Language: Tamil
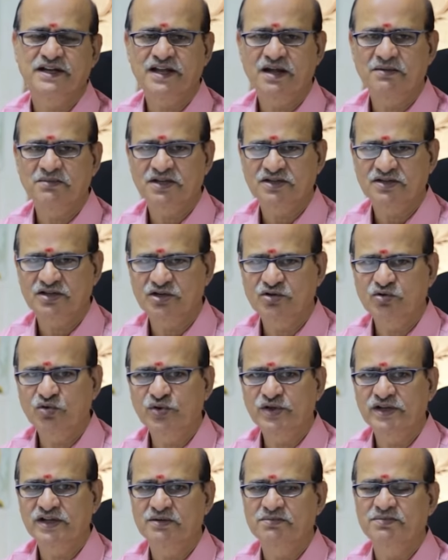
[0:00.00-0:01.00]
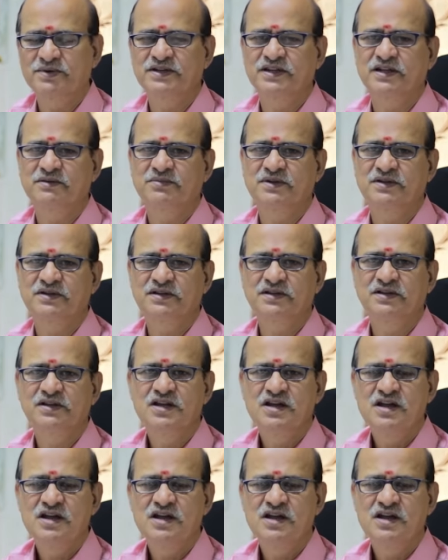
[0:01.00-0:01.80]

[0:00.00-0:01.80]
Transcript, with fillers: எட்டாம் இடத்தில் குரு இருப்பது என்பது